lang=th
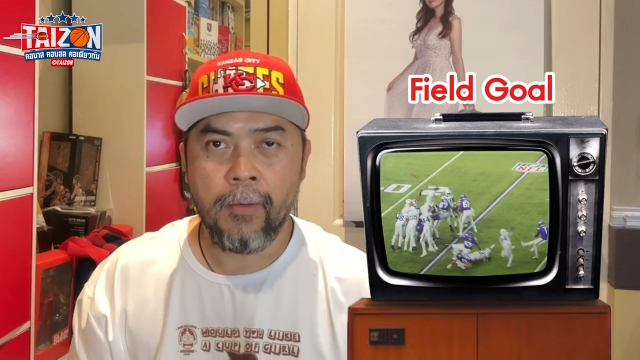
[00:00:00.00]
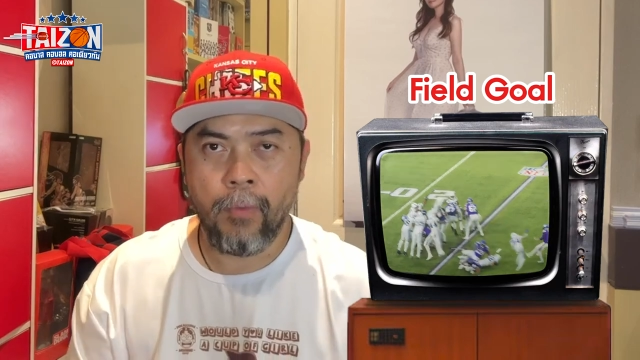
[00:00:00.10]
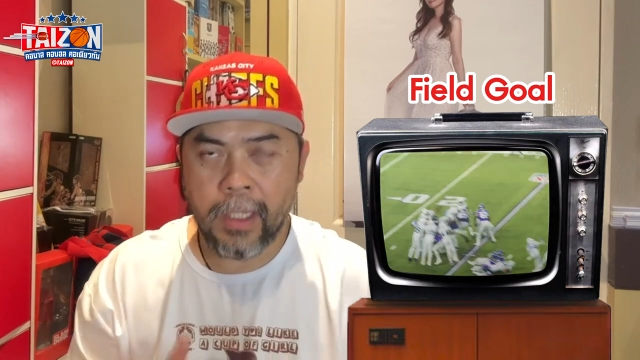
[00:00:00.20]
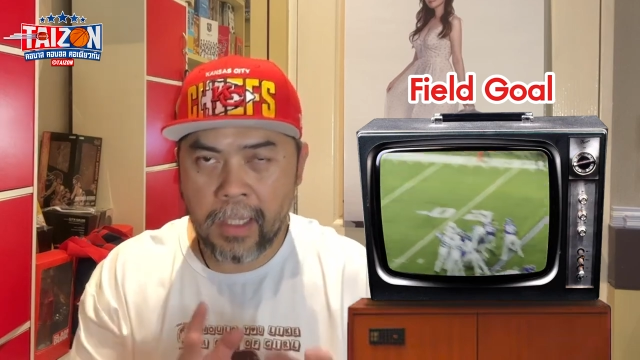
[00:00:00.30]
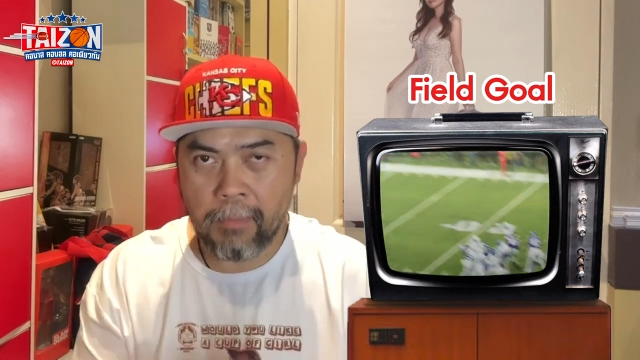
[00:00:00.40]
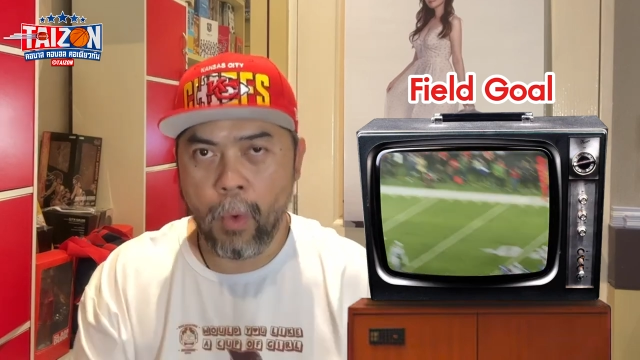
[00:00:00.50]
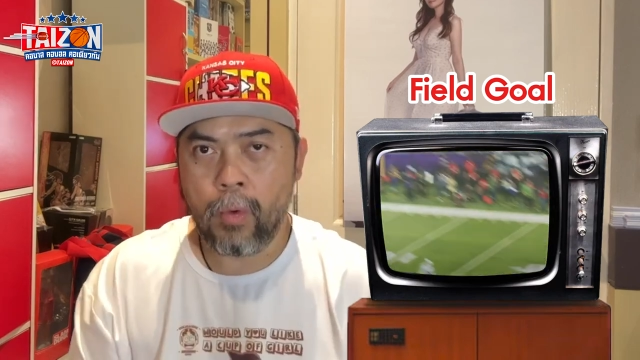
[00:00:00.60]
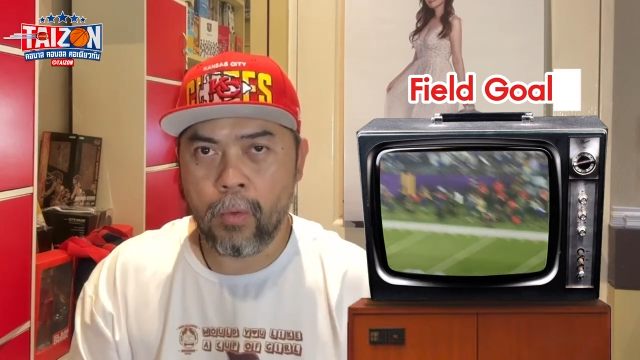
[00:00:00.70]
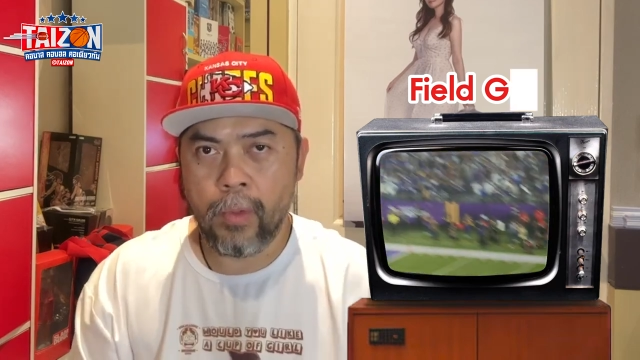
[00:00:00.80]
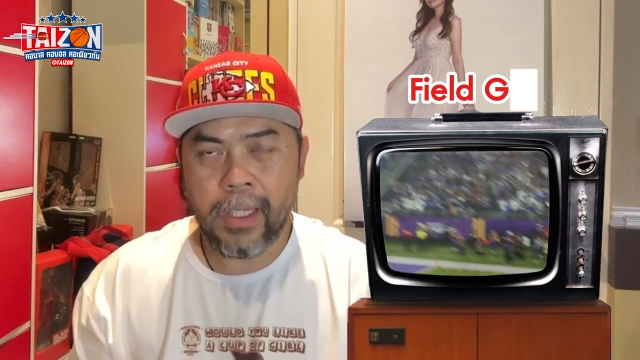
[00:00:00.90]
วิธีบุก
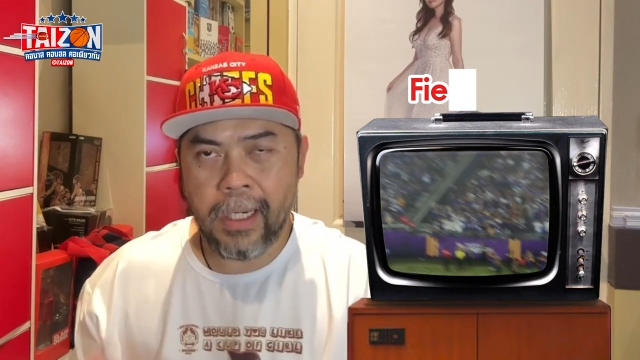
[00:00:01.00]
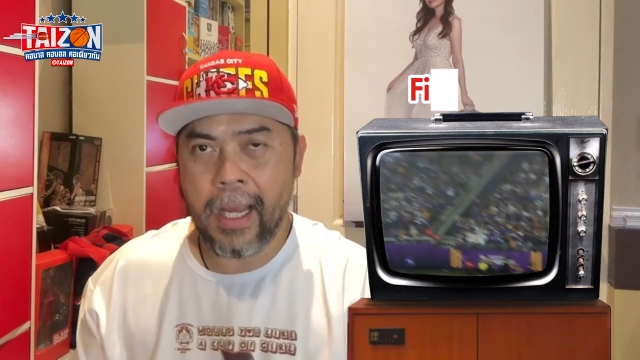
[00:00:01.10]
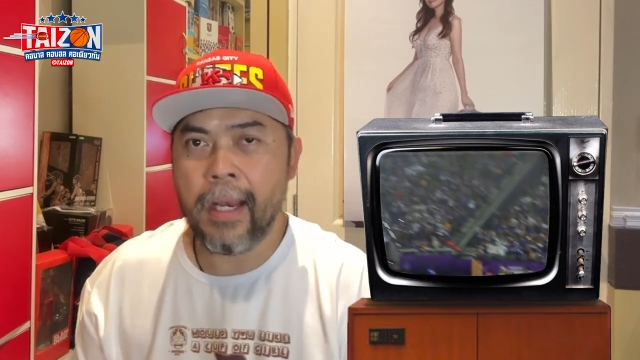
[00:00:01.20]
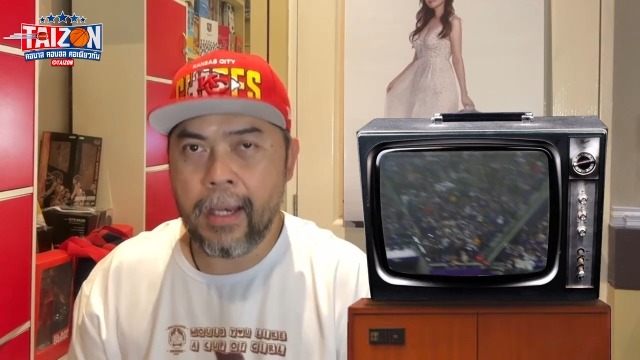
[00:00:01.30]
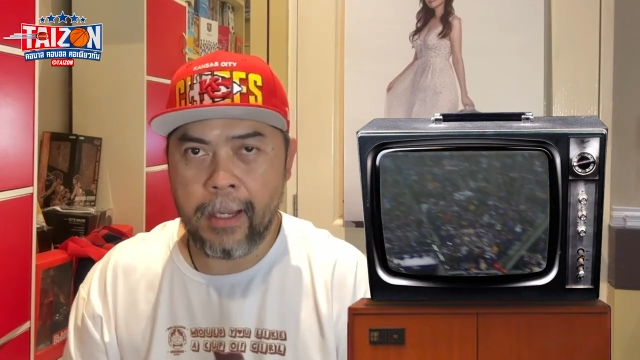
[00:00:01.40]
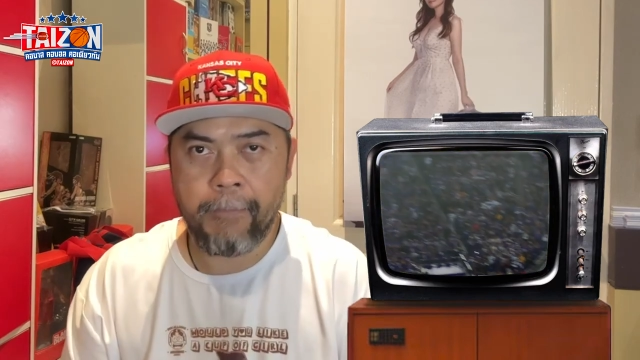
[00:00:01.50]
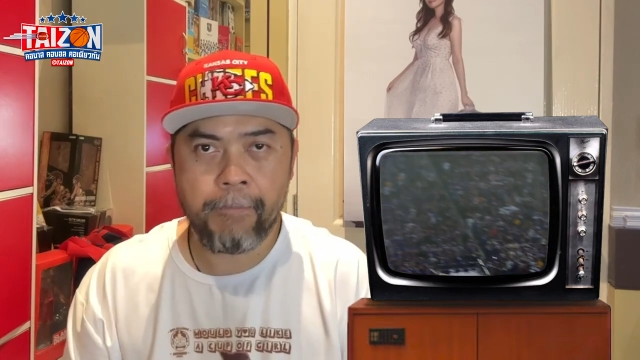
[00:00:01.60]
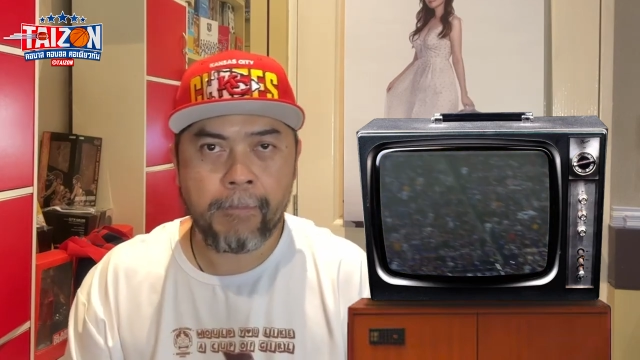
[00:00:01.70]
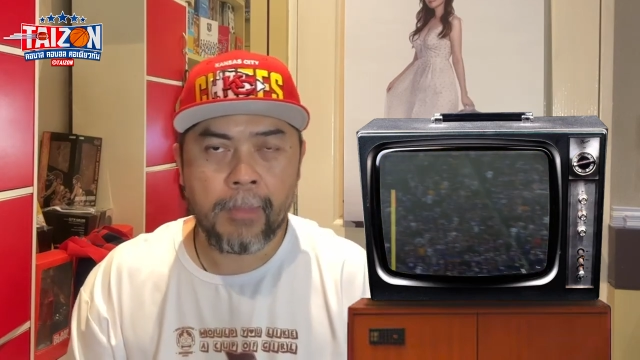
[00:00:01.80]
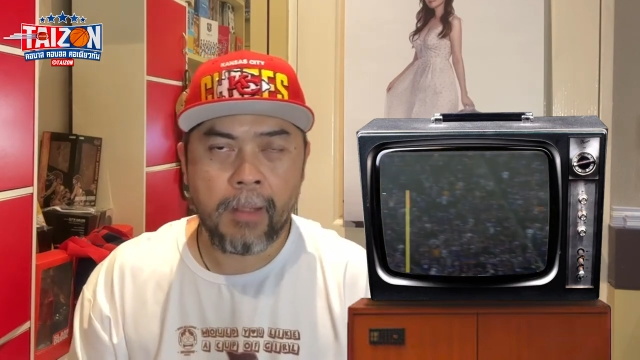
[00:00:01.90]
วิธีเล่นเนี่ย
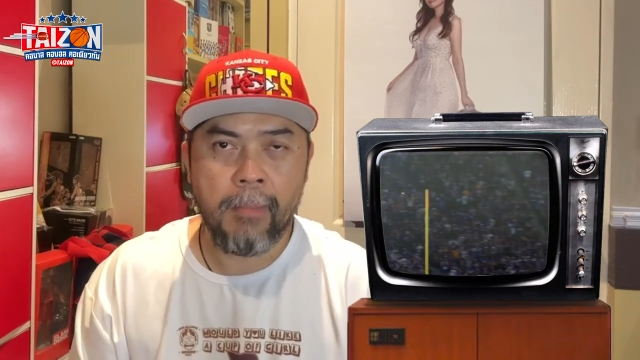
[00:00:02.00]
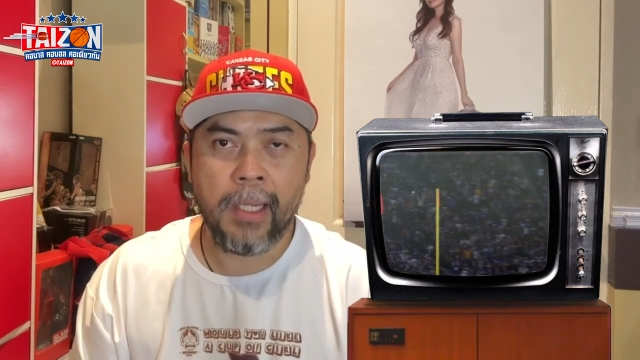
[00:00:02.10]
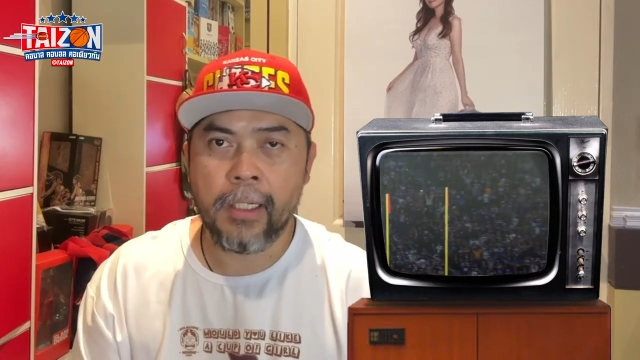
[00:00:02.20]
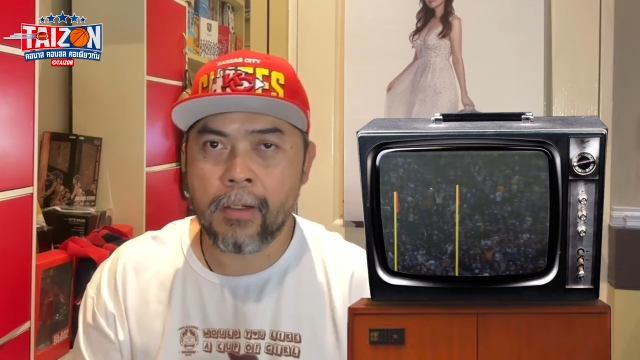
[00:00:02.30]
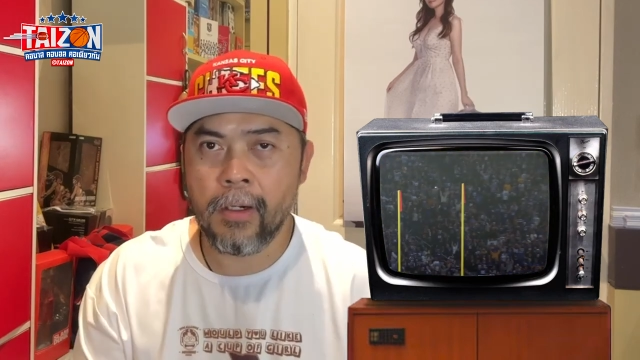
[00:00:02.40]
มัน